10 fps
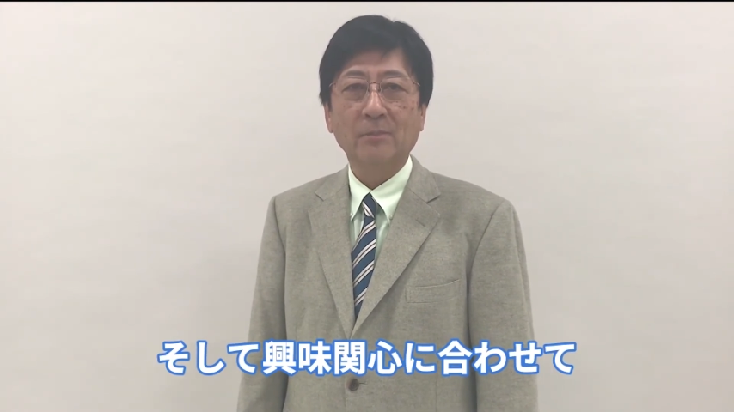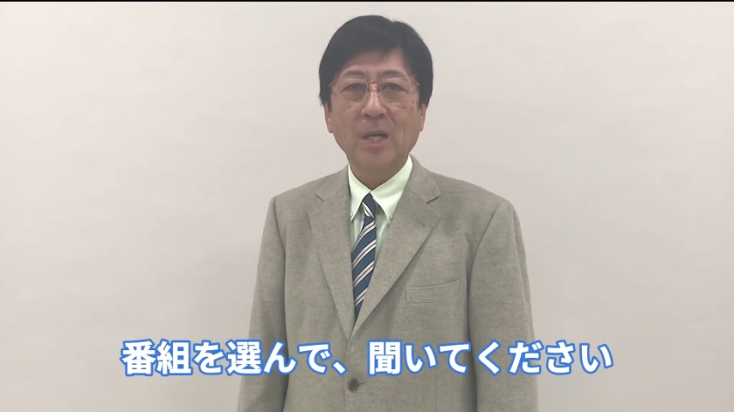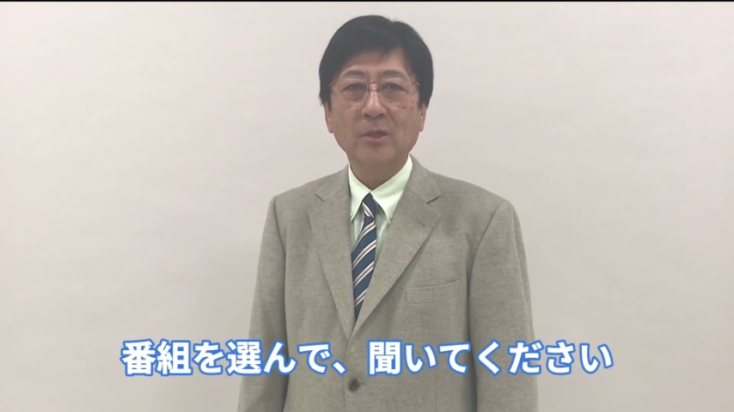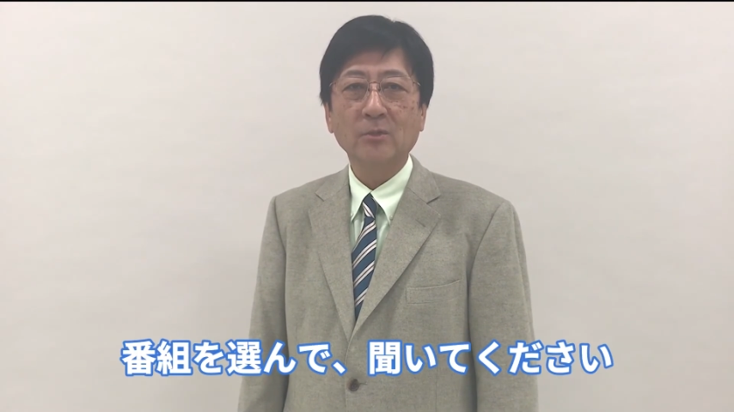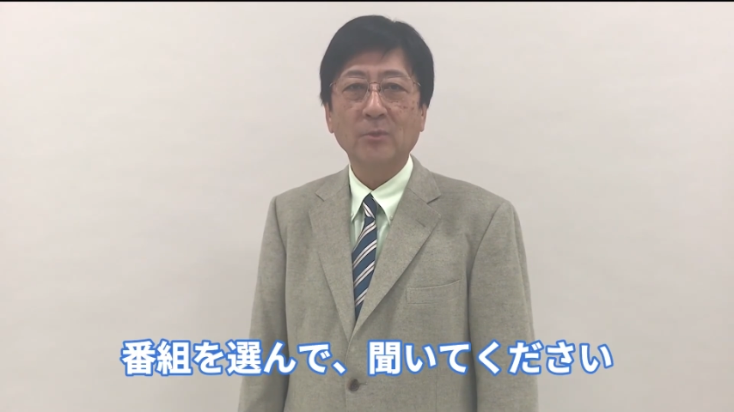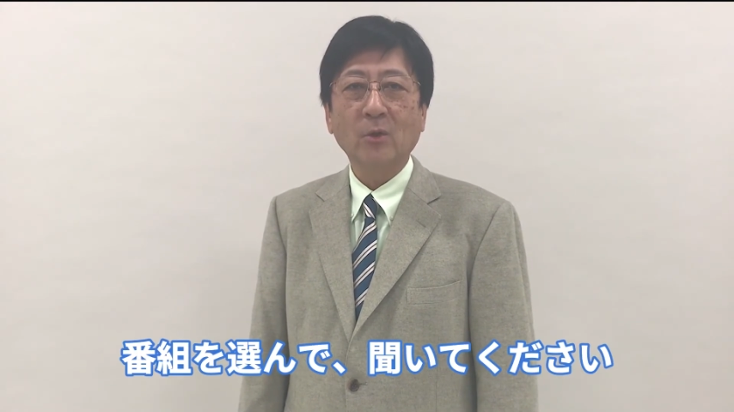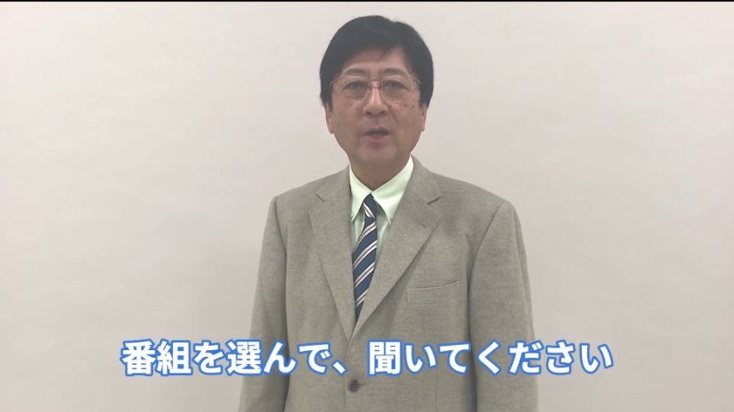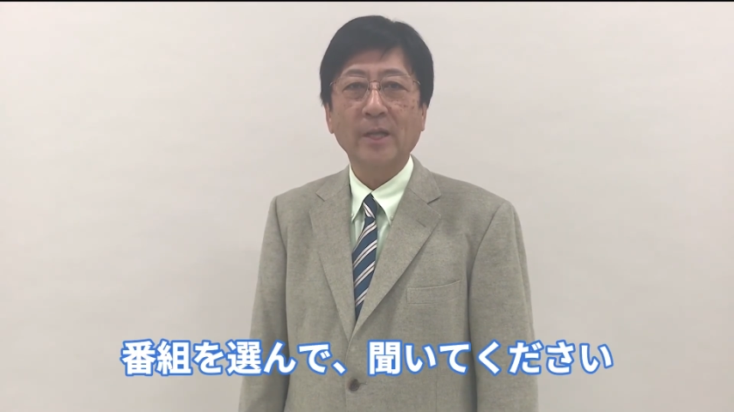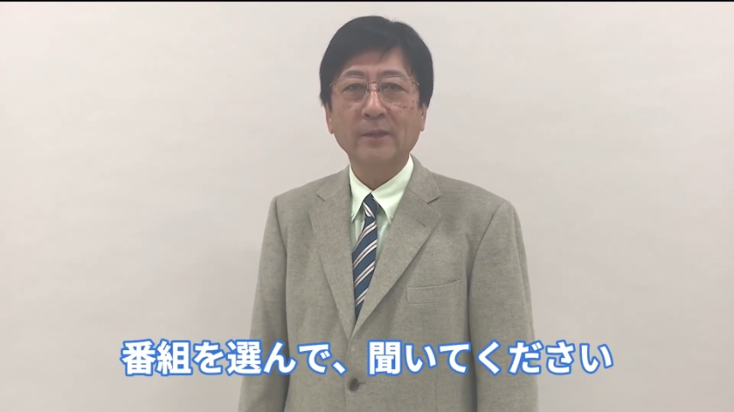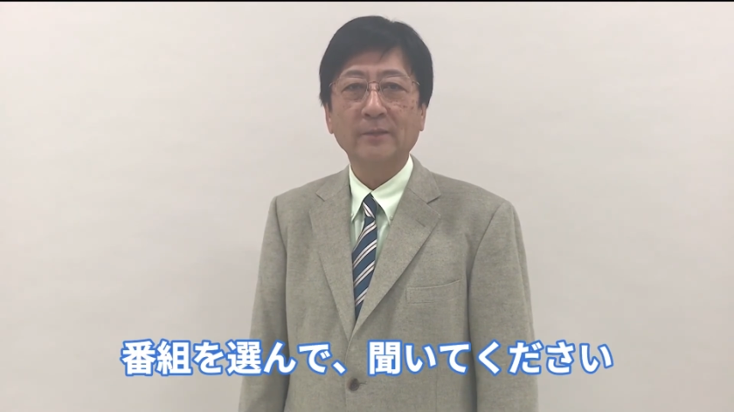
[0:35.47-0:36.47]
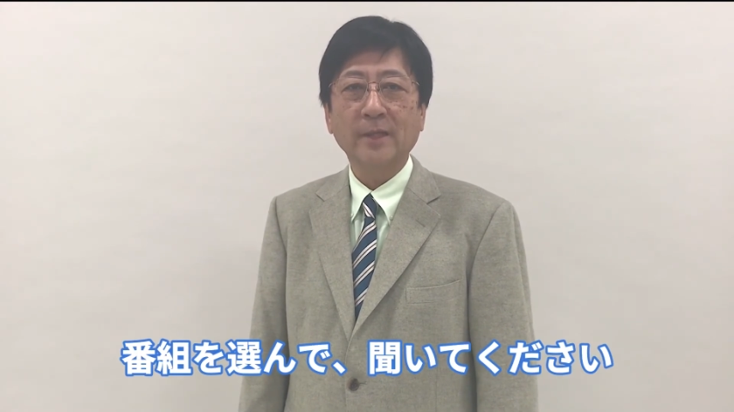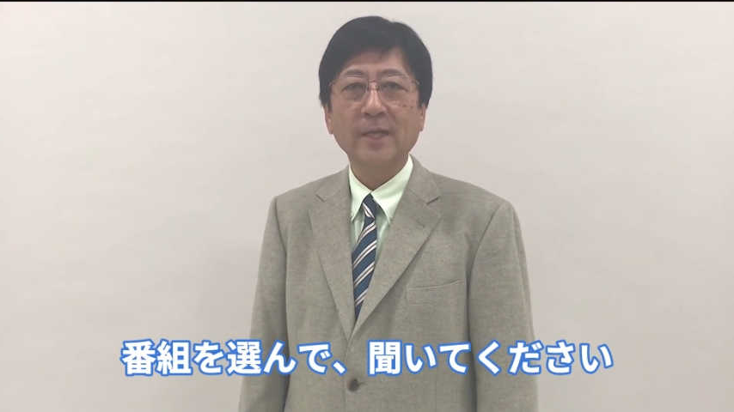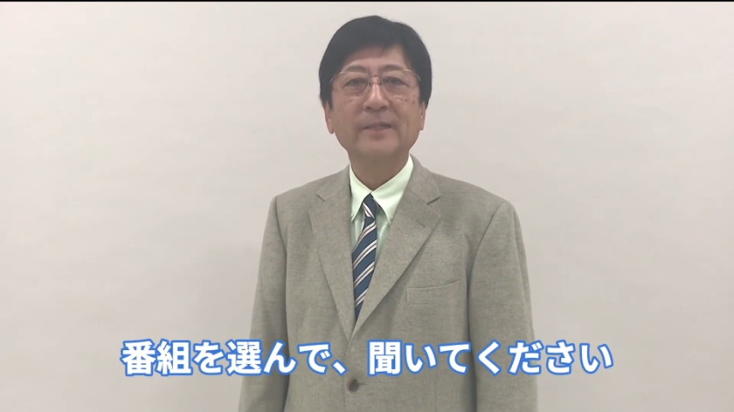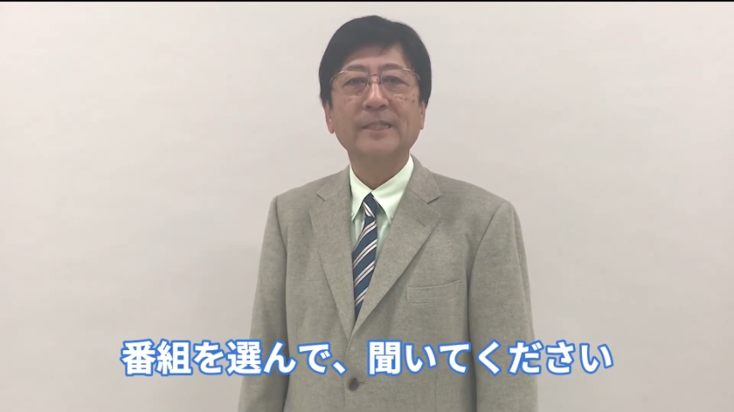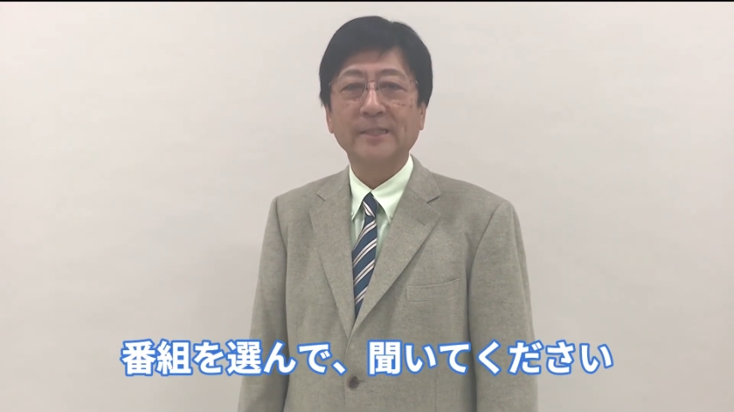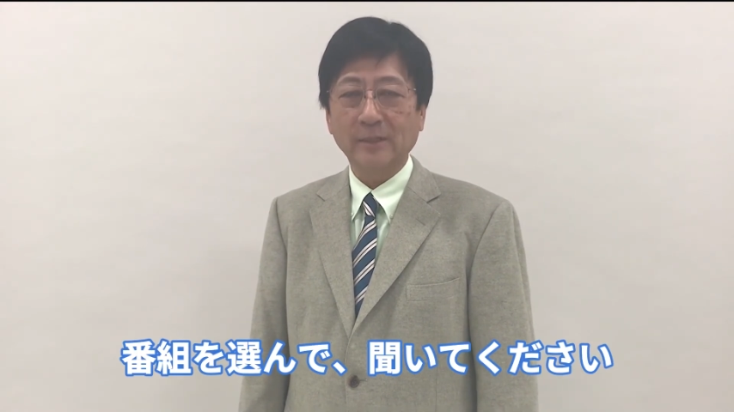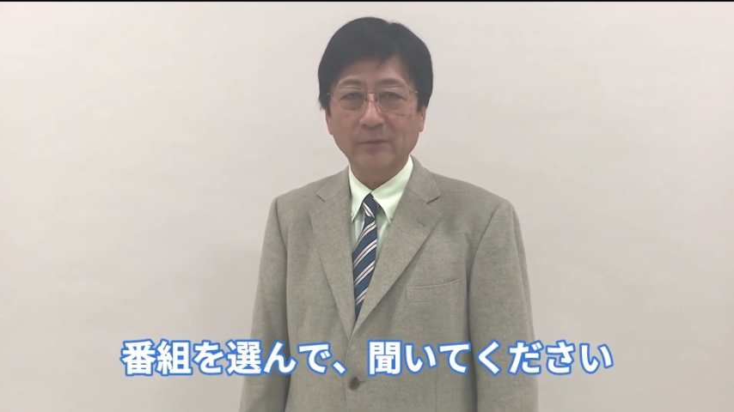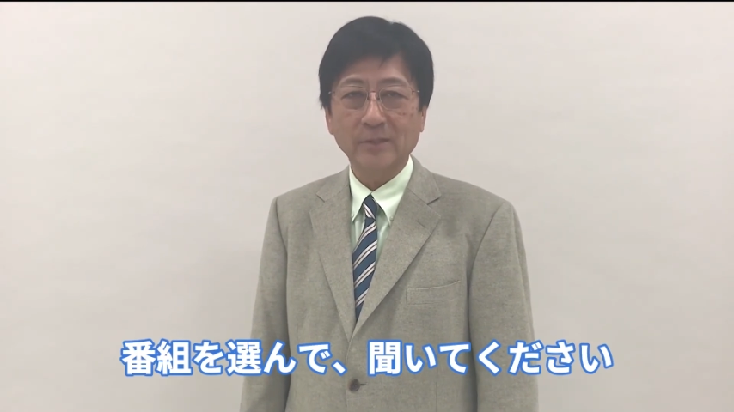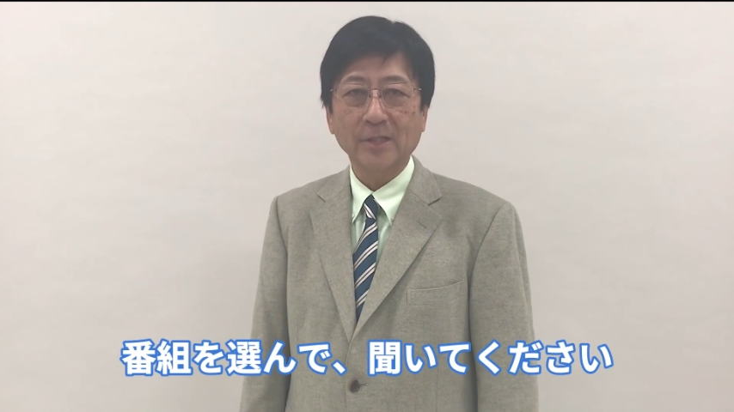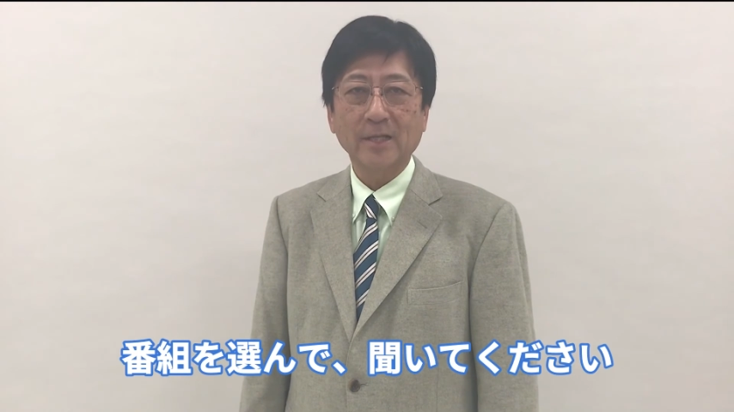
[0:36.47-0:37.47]
番組を選んで聞いて
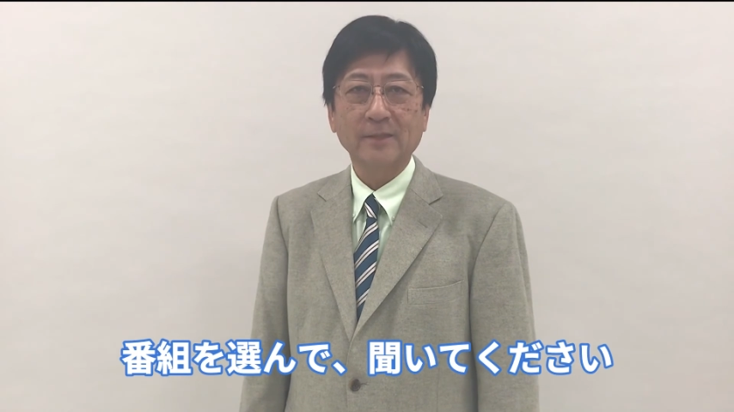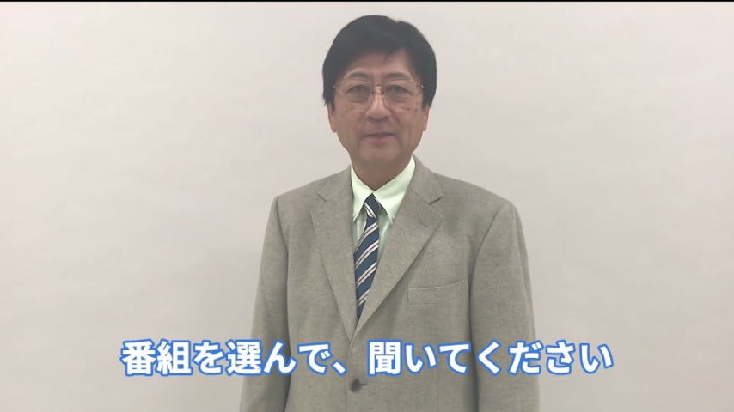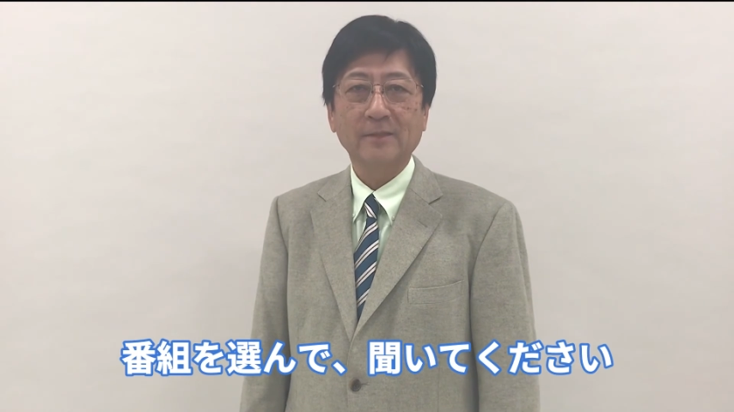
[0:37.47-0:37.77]
ください